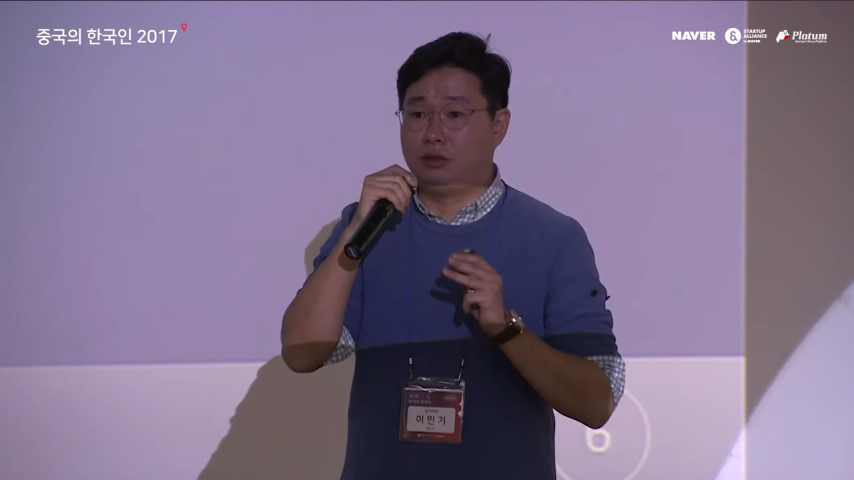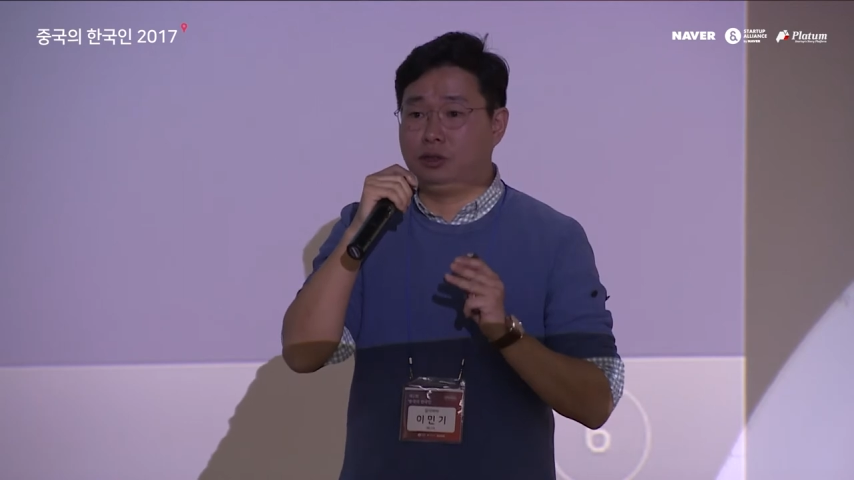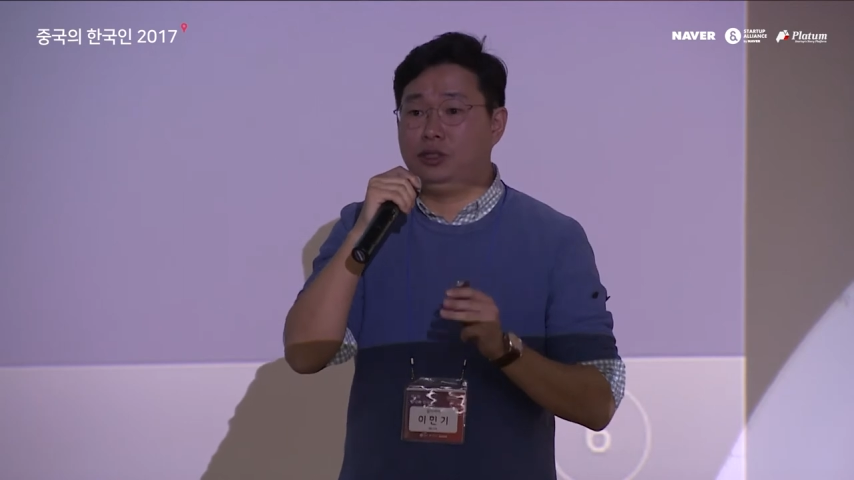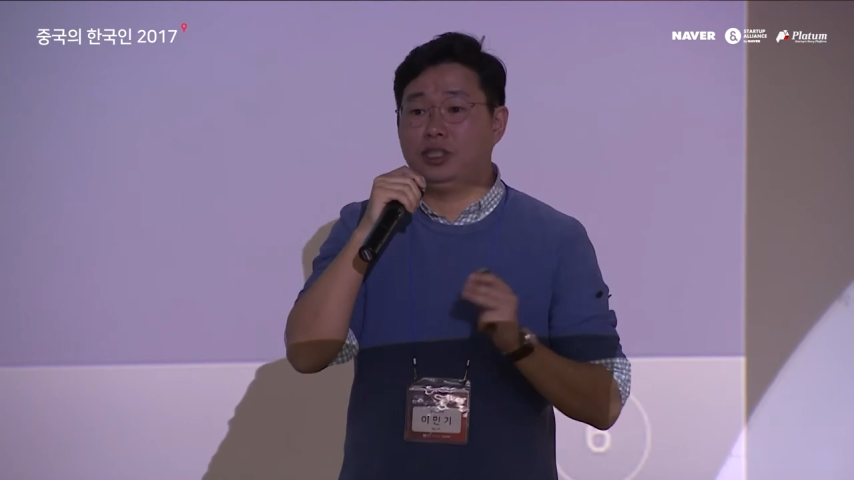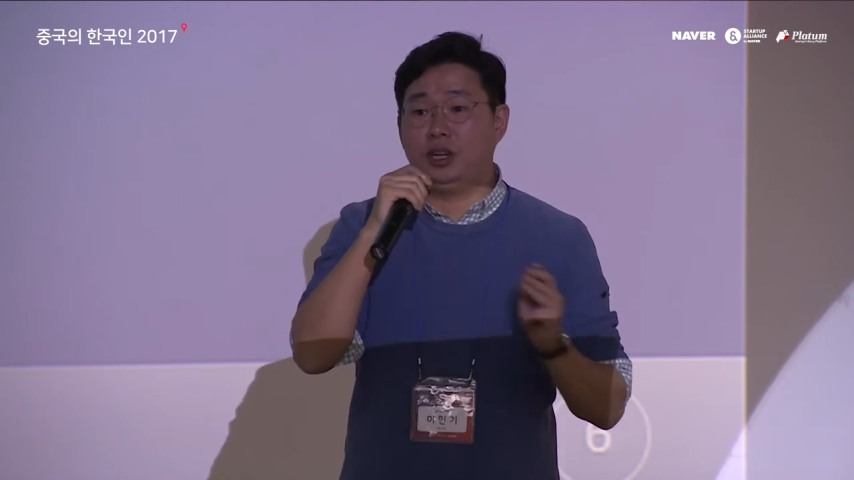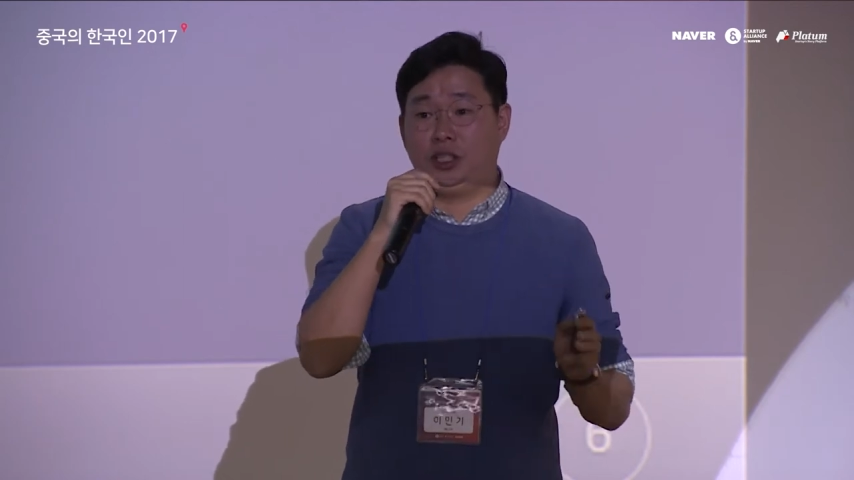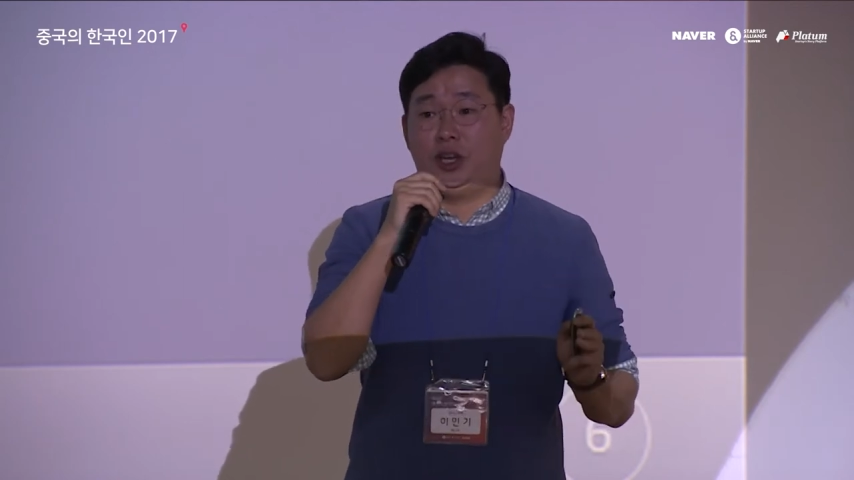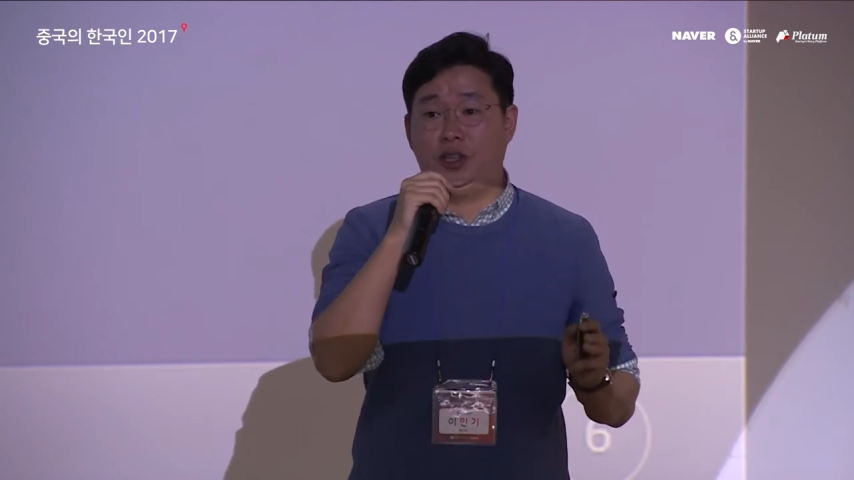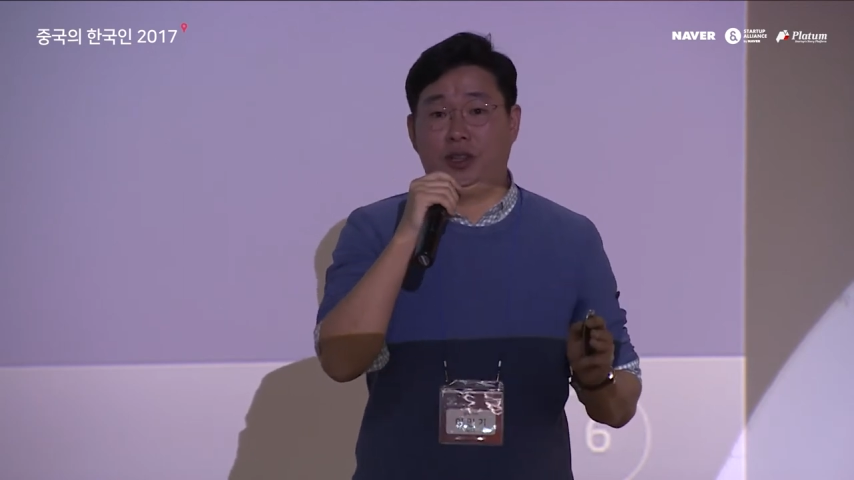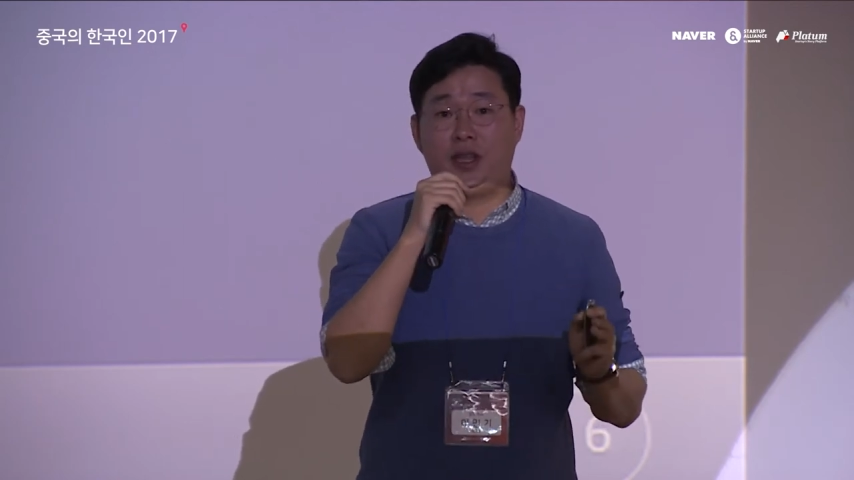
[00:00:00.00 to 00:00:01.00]
춘절
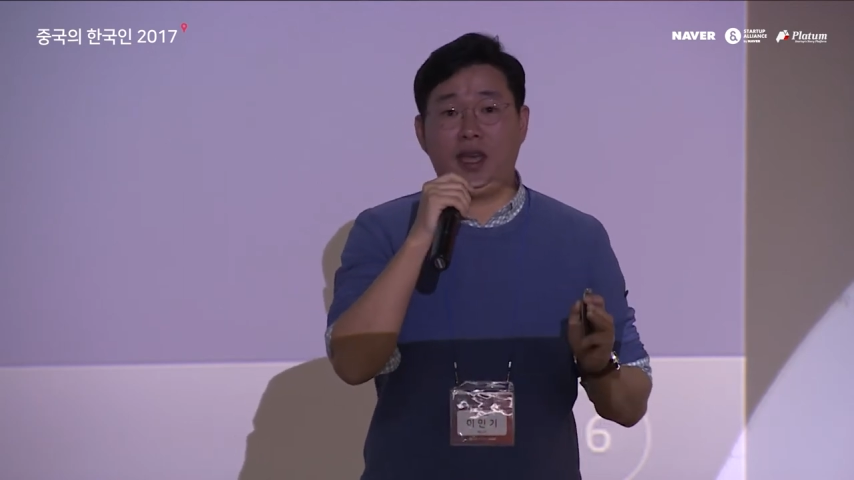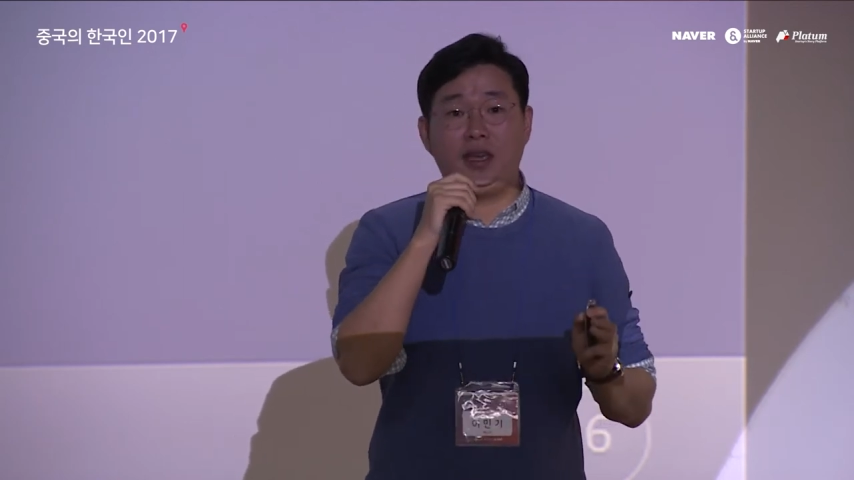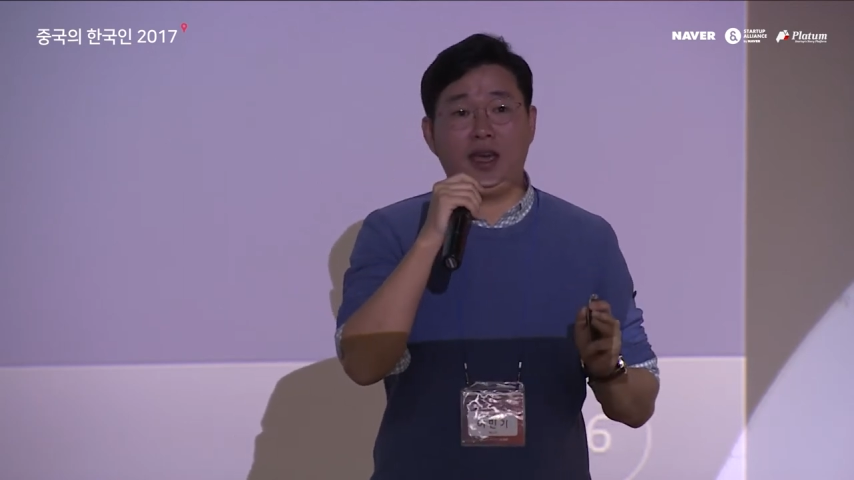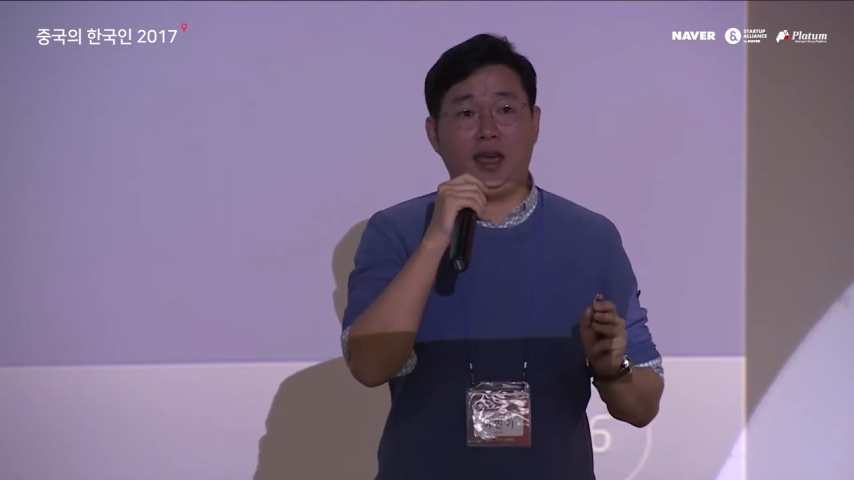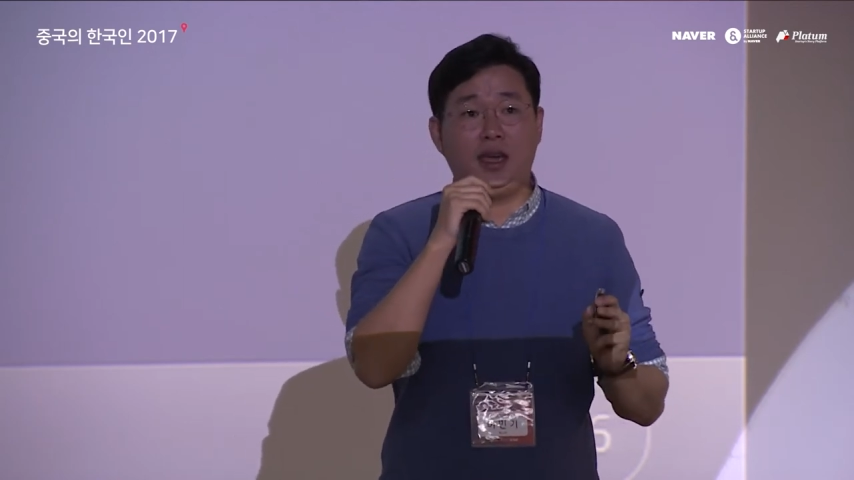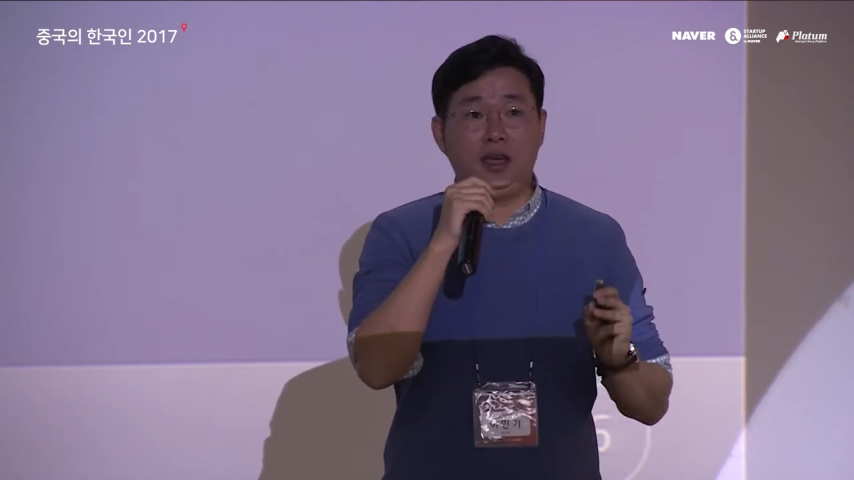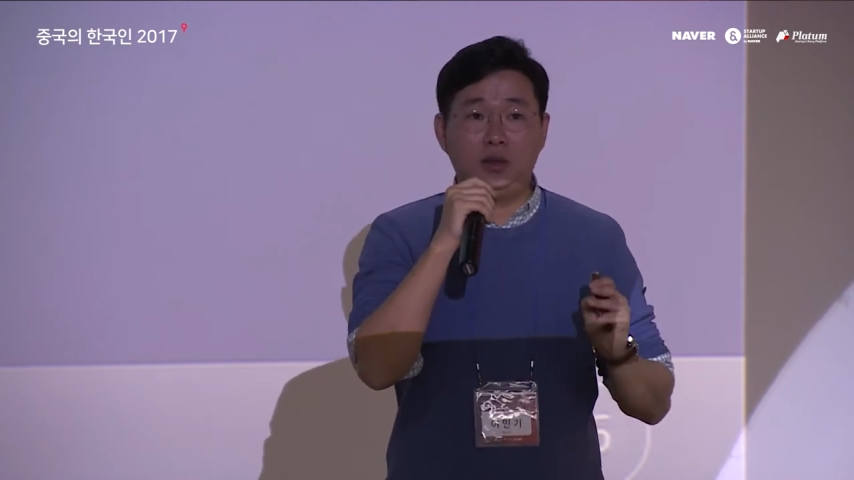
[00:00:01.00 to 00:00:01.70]
전 해에